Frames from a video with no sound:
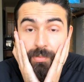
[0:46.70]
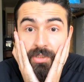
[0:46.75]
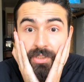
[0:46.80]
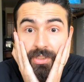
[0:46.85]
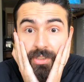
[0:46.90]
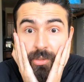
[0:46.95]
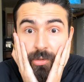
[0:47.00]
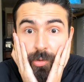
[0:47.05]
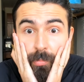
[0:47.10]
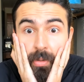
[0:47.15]

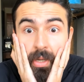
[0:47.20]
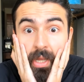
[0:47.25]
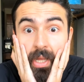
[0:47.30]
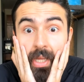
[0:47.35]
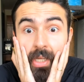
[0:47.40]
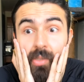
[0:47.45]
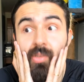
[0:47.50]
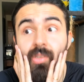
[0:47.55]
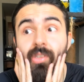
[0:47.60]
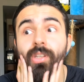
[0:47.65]
precisa
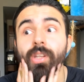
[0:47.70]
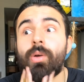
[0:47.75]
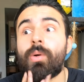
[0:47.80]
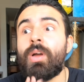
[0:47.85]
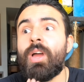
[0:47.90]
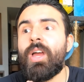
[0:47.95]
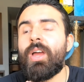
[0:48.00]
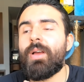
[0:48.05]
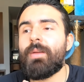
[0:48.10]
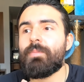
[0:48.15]
tomar água, senão
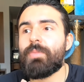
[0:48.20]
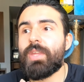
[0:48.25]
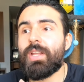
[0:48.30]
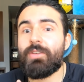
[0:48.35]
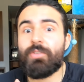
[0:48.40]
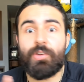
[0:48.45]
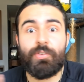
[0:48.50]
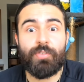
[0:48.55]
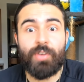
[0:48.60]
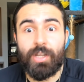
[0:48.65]

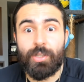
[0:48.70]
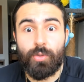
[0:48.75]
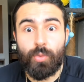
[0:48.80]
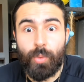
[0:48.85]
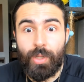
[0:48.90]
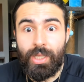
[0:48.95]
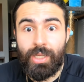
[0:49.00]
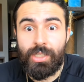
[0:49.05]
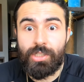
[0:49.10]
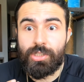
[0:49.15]
ele vai ficar
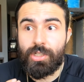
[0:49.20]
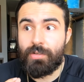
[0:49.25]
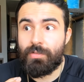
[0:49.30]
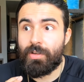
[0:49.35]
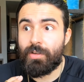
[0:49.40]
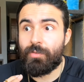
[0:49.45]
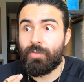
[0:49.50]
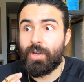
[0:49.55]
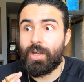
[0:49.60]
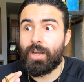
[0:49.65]
doente, ele
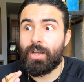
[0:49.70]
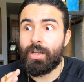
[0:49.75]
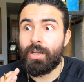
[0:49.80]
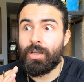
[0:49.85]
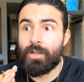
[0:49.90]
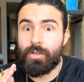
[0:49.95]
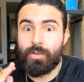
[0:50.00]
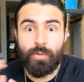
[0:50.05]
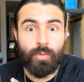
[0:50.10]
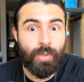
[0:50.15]
vai
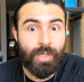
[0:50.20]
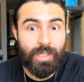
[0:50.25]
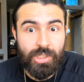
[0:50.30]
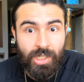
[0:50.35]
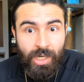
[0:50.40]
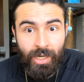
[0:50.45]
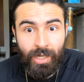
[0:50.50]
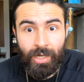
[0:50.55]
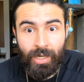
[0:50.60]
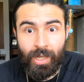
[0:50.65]
ficar
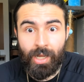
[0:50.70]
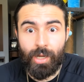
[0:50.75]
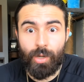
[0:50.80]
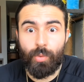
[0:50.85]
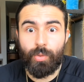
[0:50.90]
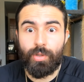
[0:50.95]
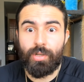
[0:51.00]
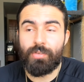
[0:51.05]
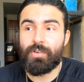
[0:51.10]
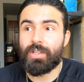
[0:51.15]
doente
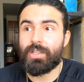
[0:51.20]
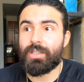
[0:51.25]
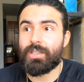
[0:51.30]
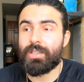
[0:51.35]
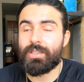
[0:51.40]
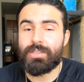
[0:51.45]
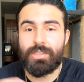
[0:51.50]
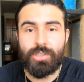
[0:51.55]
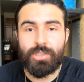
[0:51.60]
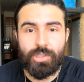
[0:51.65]
renal, ele vai
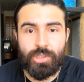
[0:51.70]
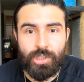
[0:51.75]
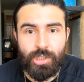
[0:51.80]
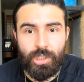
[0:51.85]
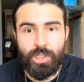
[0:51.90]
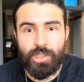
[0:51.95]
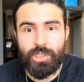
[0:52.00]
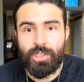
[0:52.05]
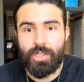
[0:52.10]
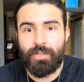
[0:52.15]
ter
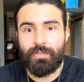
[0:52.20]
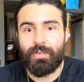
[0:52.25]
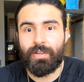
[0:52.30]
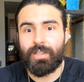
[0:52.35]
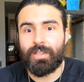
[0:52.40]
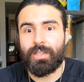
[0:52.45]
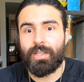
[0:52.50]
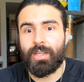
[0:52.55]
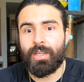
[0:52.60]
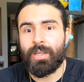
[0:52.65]
cistite, ele vai
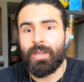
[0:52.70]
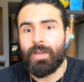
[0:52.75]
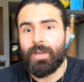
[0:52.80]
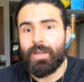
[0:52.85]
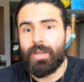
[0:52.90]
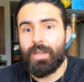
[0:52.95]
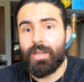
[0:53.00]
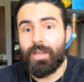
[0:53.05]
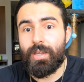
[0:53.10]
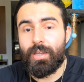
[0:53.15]
ter
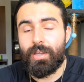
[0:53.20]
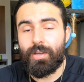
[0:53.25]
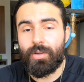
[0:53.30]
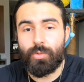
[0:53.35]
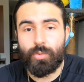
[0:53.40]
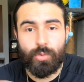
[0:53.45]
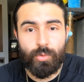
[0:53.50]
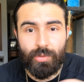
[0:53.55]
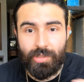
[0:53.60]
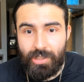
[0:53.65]
é,
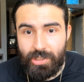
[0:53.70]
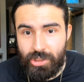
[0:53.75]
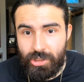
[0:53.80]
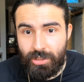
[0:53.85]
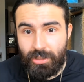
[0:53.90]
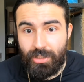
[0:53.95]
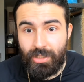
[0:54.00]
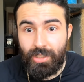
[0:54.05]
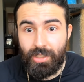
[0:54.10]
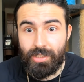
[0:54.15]

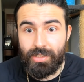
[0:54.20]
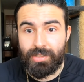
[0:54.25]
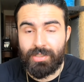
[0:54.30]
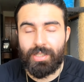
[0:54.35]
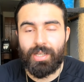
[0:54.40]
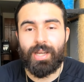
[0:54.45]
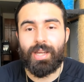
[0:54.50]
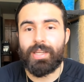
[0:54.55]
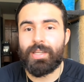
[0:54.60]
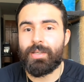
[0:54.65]

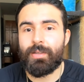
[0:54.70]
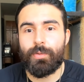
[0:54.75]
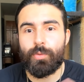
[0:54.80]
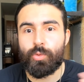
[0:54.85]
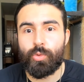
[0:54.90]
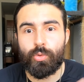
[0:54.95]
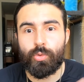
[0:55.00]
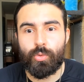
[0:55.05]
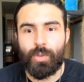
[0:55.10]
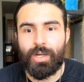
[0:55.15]
Aí o
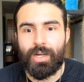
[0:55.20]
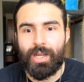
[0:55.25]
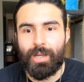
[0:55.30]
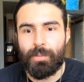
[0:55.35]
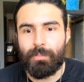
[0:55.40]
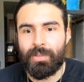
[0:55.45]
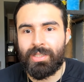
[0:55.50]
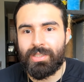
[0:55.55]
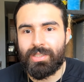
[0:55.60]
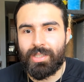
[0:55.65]
tutu
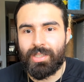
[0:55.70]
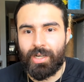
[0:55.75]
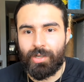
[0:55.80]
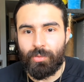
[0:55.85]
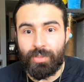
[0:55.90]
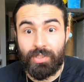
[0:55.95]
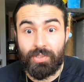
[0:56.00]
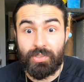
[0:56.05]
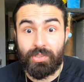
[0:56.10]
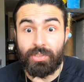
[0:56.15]
acaba
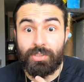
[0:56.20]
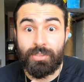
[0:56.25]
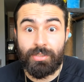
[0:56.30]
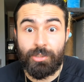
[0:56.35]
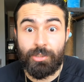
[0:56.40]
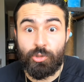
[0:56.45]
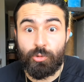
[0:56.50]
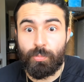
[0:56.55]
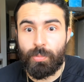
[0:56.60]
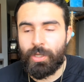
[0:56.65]
entrando nesse
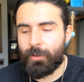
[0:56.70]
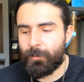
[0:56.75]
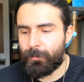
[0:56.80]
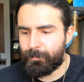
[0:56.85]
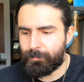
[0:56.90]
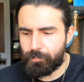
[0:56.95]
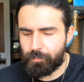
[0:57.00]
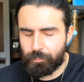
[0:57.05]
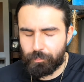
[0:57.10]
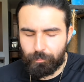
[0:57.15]

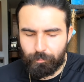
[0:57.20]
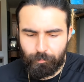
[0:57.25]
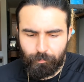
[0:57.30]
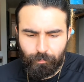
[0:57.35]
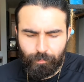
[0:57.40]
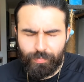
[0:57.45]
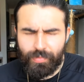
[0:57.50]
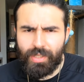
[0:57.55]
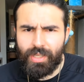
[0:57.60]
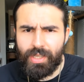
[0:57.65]
desespero
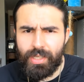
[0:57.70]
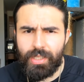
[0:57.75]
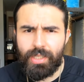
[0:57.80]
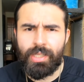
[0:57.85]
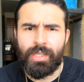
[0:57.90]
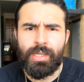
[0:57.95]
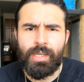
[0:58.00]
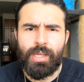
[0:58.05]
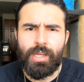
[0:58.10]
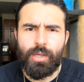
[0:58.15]

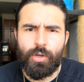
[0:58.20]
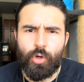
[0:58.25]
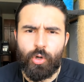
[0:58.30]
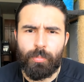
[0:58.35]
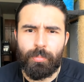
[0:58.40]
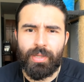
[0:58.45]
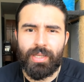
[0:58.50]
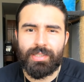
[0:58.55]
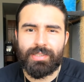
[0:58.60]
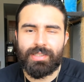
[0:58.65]
e
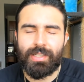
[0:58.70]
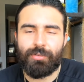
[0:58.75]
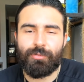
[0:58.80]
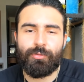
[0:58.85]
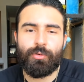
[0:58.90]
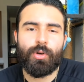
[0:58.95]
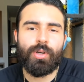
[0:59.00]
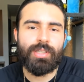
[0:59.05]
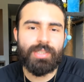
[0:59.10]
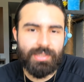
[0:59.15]
começa a
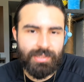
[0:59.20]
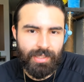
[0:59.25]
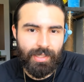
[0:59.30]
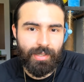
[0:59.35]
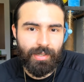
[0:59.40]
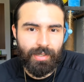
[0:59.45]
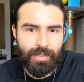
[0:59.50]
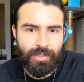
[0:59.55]
forçar a